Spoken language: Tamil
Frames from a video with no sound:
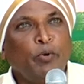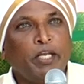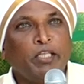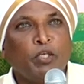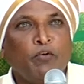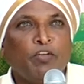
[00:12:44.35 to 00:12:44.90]
பேர்
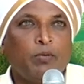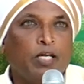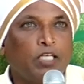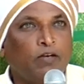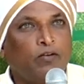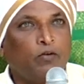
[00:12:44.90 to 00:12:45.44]
எத்தனையோ விதமாக
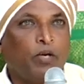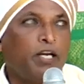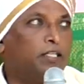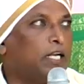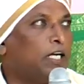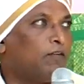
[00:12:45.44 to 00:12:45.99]
அதுக்கு உரை
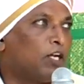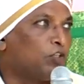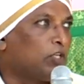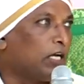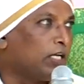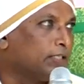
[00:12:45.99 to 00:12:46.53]
எழுதுகிறாங்க விளக்கம்
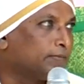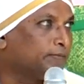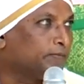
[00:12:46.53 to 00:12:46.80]
சொல்கிறாங்க